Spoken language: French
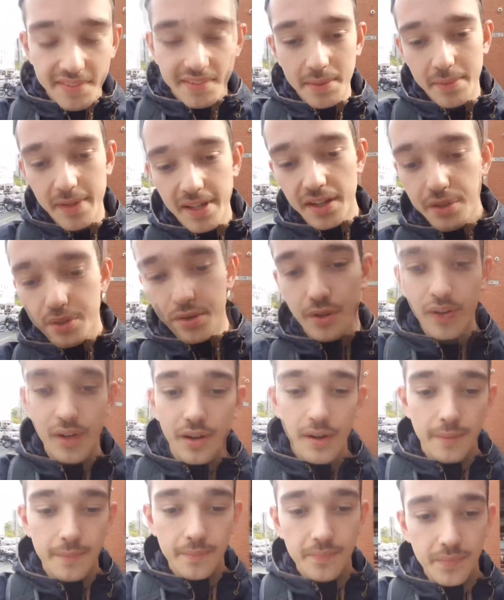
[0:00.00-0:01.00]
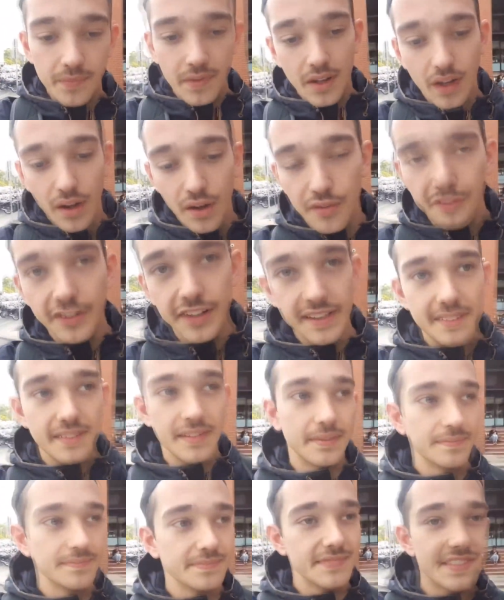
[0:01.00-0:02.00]
c'est bien que euh, en
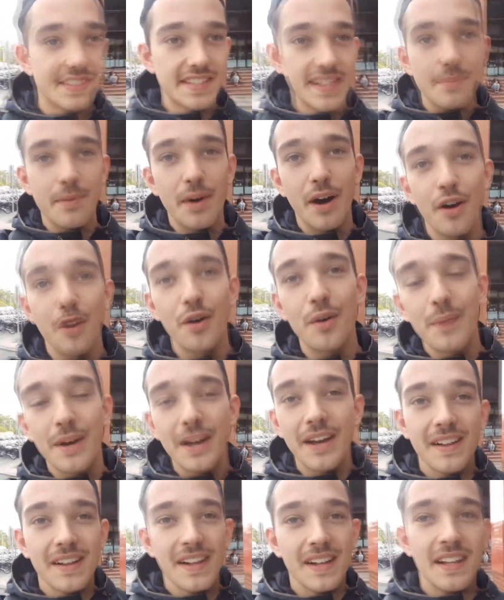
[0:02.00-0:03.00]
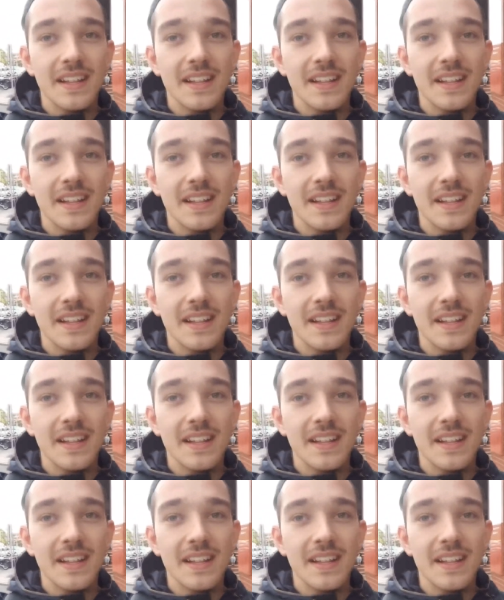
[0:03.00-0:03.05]
fait, c'est marrant mais